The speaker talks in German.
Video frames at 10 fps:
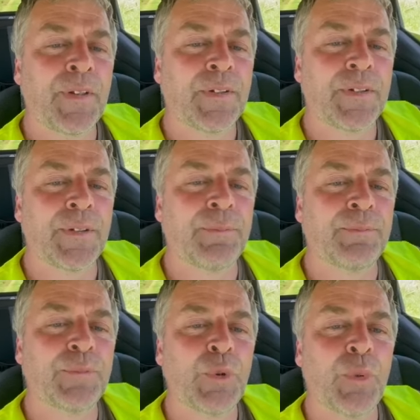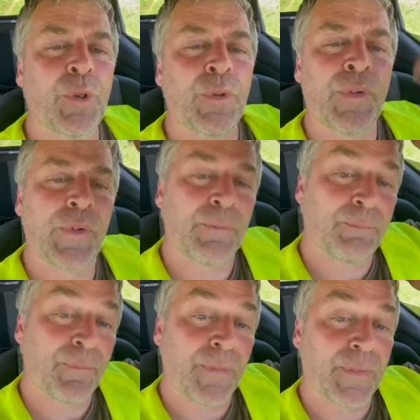ähm, über uns.
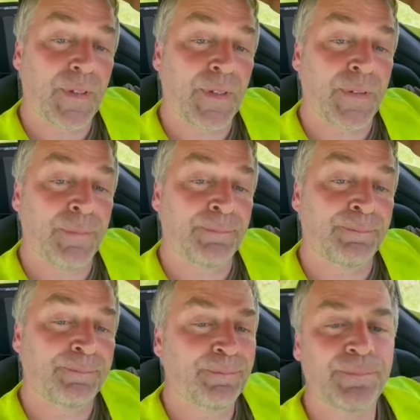Ähm,